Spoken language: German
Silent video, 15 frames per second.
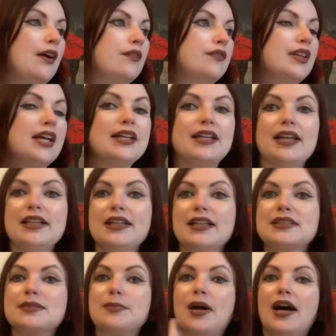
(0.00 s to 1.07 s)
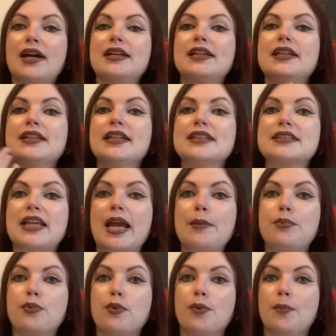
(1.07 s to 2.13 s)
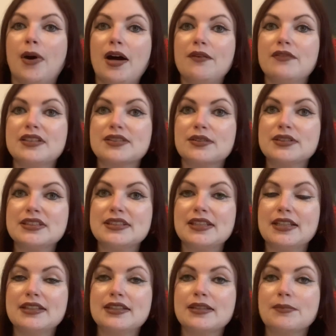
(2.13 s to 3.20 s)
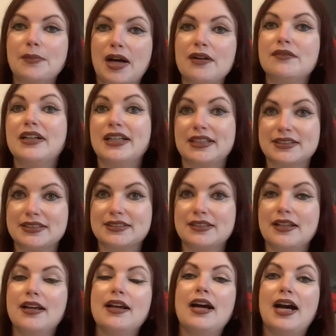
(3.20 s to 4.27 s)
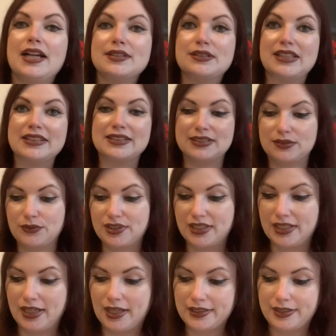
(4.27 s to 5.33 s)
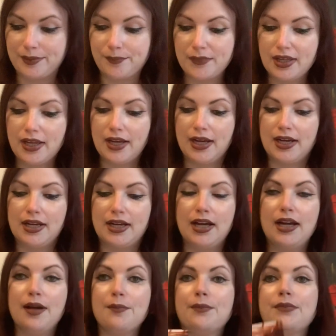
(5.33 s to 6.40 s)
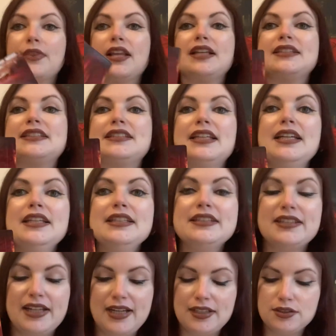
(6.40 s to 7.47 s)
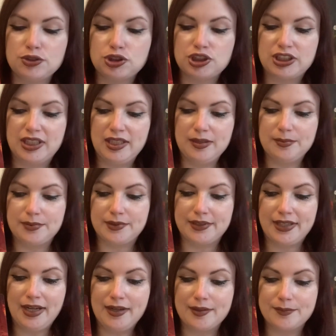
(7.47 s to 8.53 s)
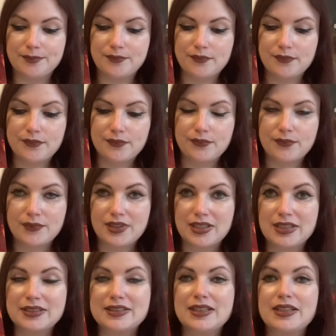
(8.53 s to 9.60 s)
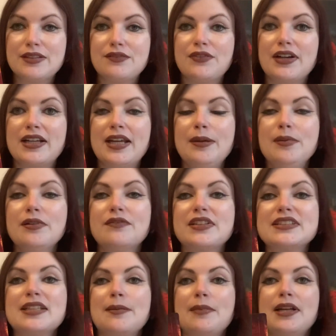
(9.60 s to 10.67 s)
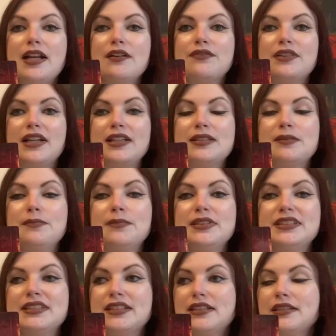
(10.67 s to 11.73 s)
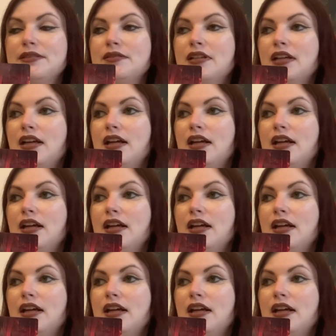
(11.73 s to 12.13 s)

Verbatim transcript: Wir gehen jetzt mal in Escape Room, machen wir sonst nicht, machen wir jetzt. Also das ist so die Energie. Ähm, zehn der Stäbe, ja. Die vergebenen Wassermänner vielleicht ein bisschen